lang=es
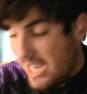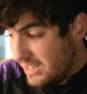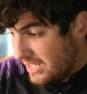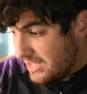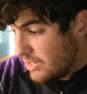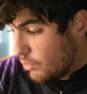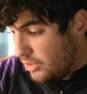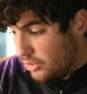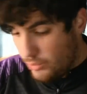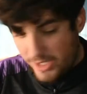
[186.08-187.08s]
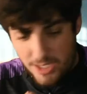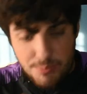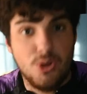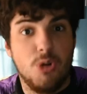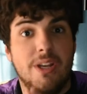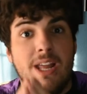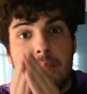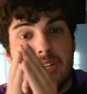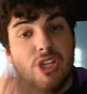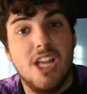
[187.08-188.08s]
antes, cuando un equipo nos venía a
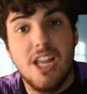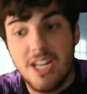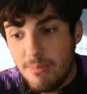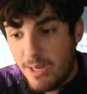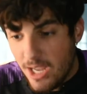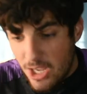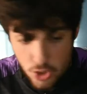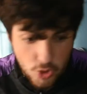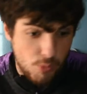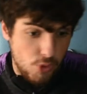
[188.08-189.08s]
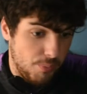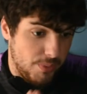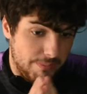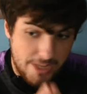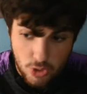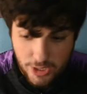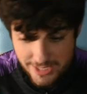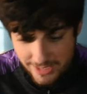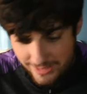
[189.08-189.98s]
presionar arriba, como lo primero que se